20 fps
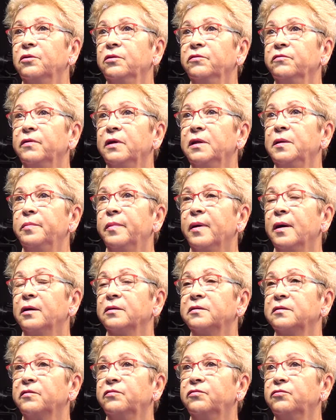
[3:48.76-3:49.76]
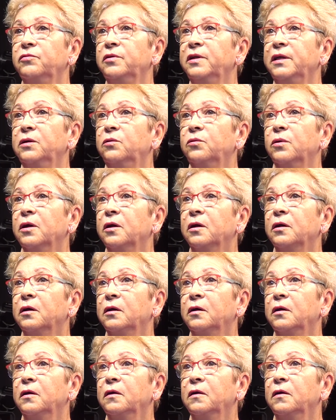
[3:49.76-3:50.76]
fallait pas s'affoler, quoi.
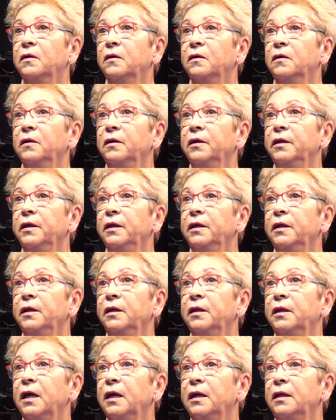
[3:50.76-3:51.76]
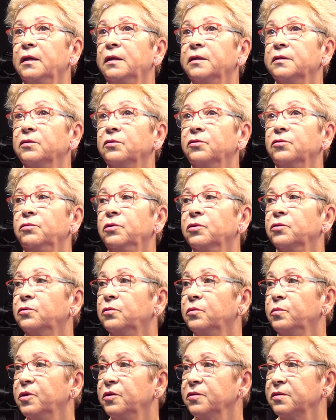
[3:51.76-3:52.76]
Et là, les ennuis ont
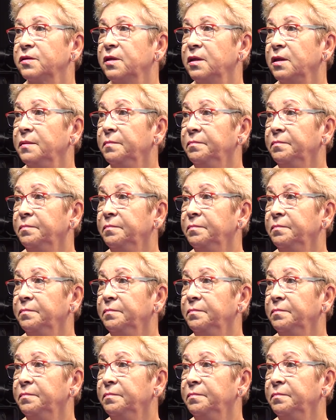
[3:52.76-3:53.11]
commencé